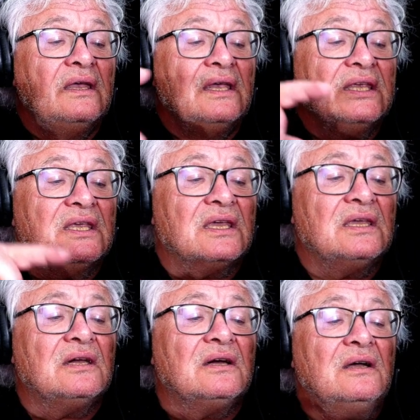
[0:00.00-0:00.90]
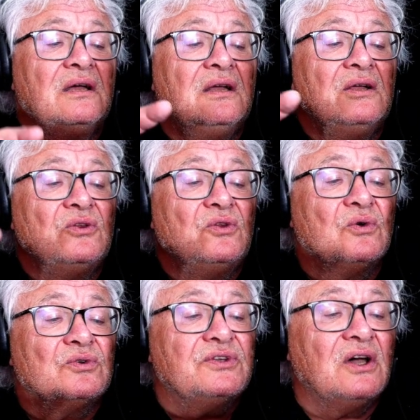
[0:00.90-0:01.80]
Écrire
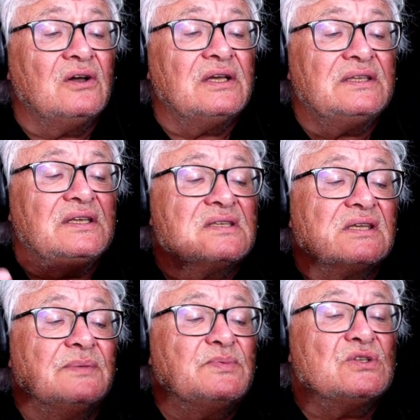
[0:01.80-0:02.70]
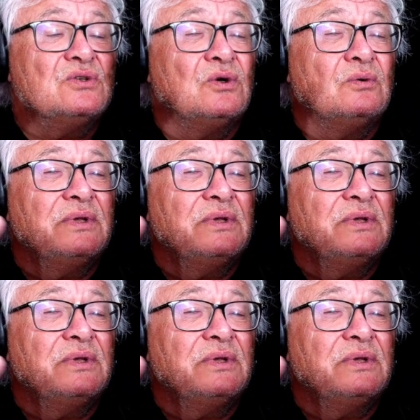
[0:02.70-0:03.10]
non dans la description,